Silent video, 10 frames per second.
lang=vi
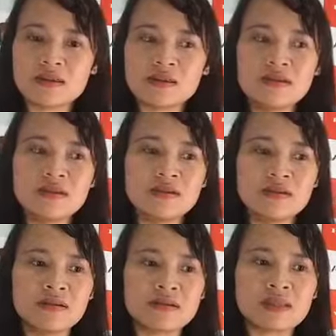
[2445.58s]

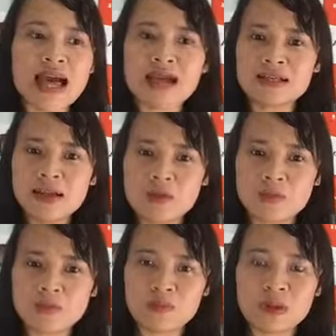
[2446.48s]
từ sang trọng
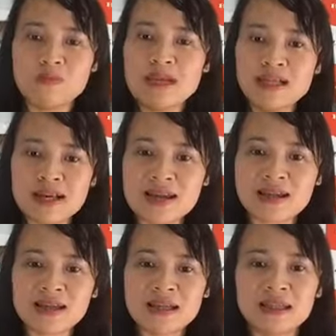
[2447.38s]
đến bình dân.
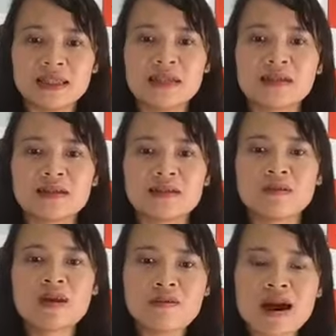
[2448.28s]
Thì
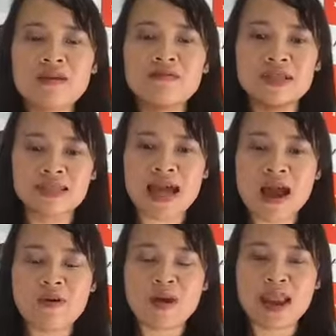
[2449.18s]
Ray-Ban vì
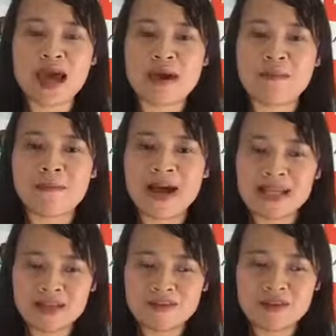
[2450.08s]
sao là
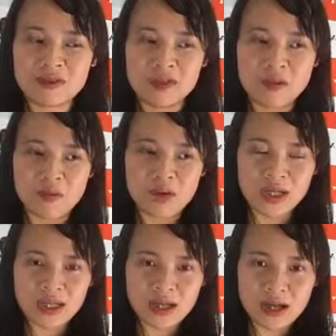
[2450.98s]
bán chạy nhất? Bởi vì nó có một
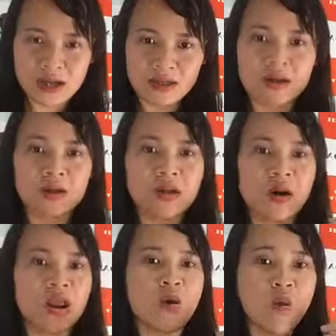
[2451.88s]
cái thiết kế gần như có thể
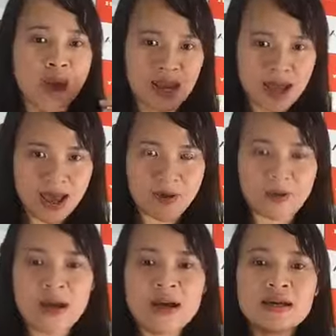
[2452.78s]
gọi là hoàn hảo,
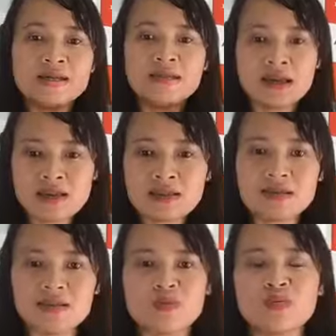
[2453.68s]
dễ
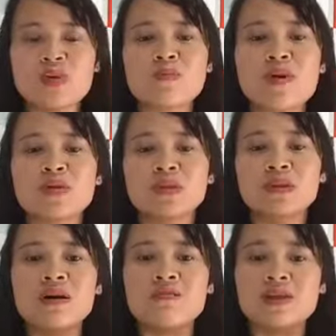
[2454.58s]
sử dụng cho mọi đối
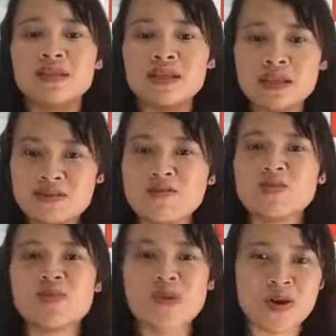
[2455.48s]
tượng và dễ dùng
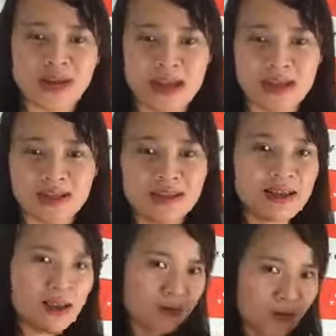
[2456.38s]
trong mọi hoàn cảnh.
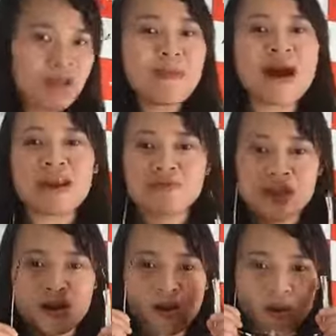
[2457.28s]
Ray-Ban là
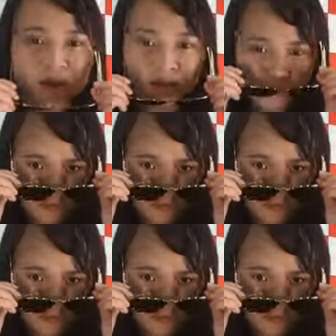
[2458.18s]
phải có ạ.